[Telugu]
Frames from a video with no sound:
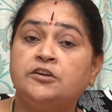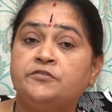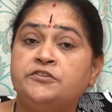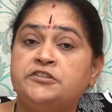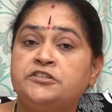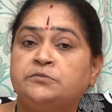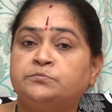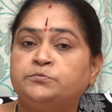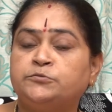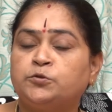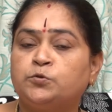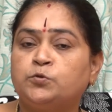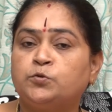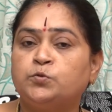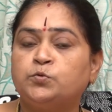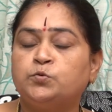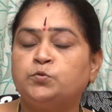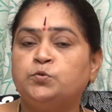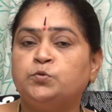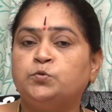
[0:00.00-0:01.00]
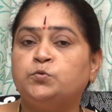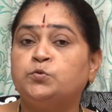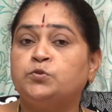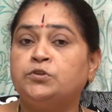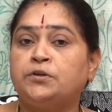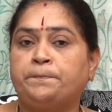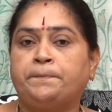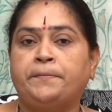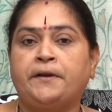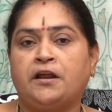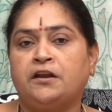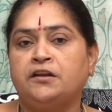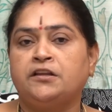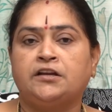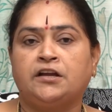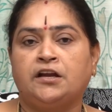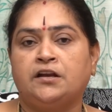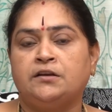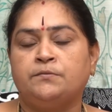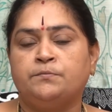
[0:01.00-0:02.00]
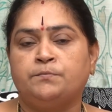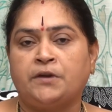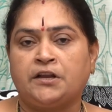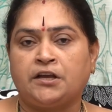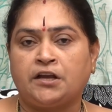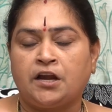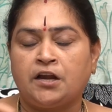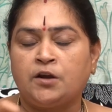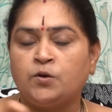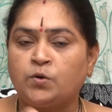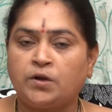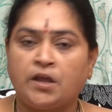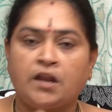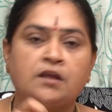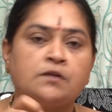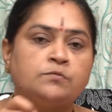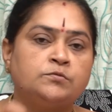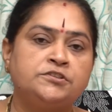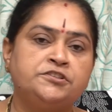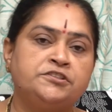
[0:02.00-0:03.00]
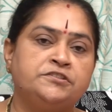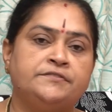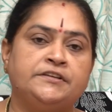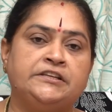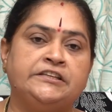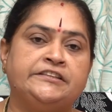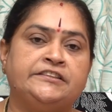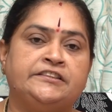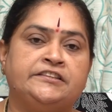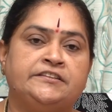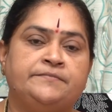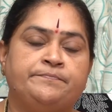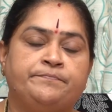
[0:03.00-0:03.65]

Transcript: విషంతో కూడుకున్న ప్రాణి కళ్ళు మన కళ్ళోకి అలా వచ్చి వెళ్ళింది